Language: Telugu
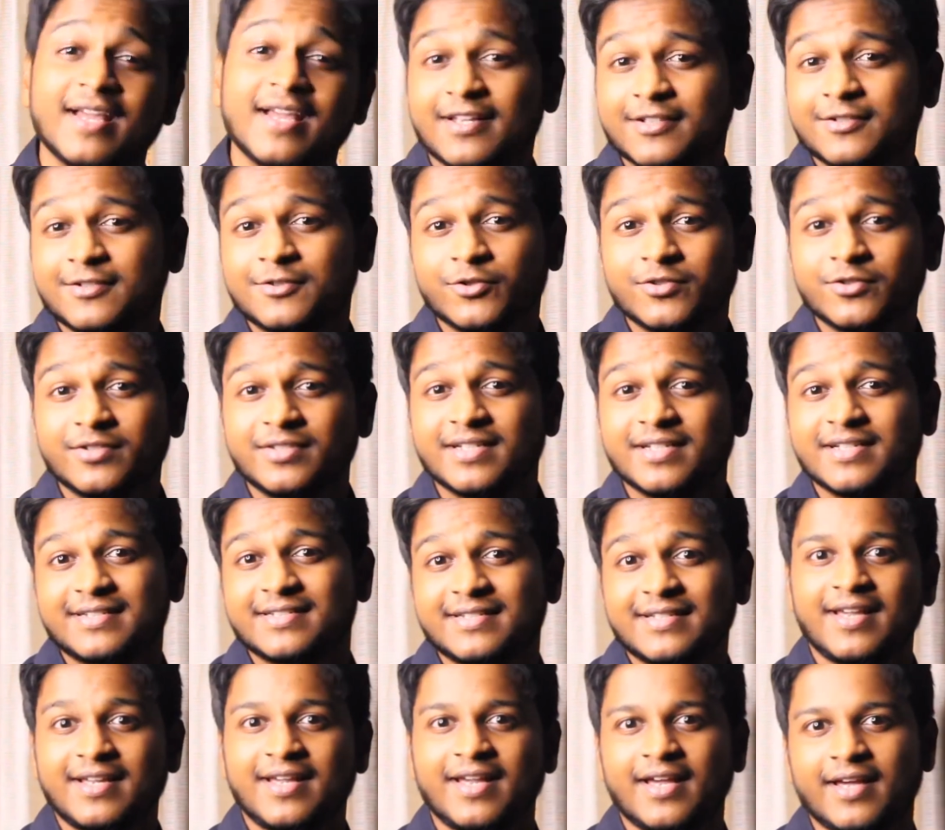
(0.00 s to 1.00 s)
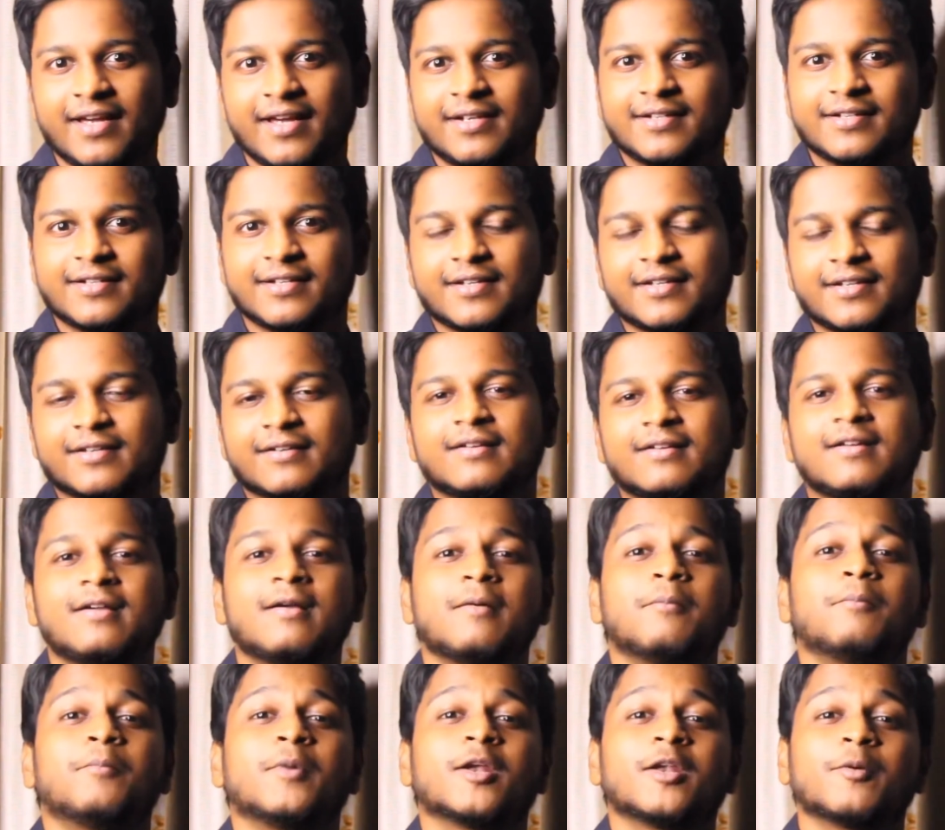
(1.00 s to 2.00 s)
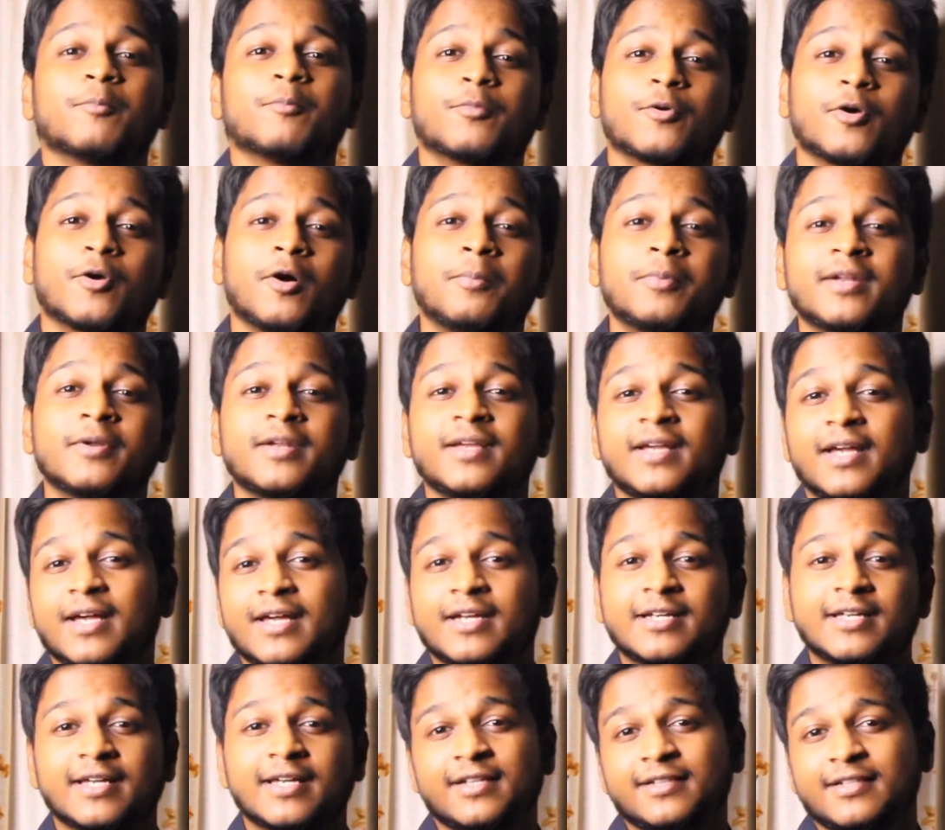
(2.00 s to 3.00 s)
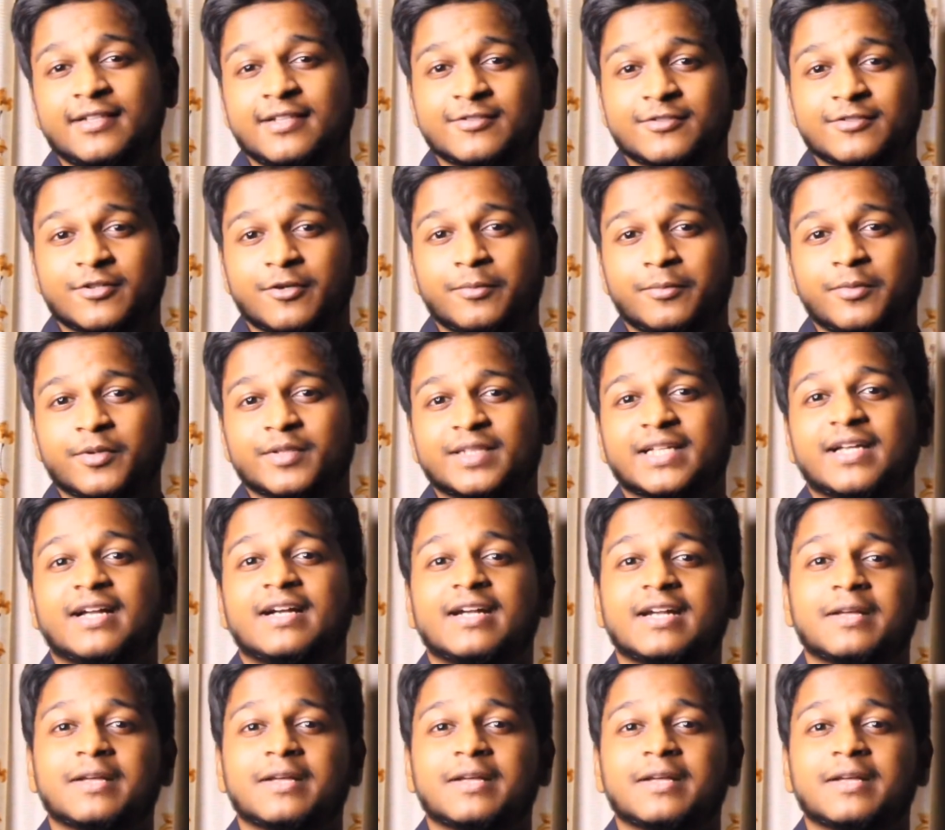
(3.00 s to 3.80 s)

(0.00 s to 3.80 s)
నెక్స్ట్ వచ్చేసి హెయిర్ కేర్ మనం ప్రాపర్ హెయిర్ కేర్ తీసుకోకపోతే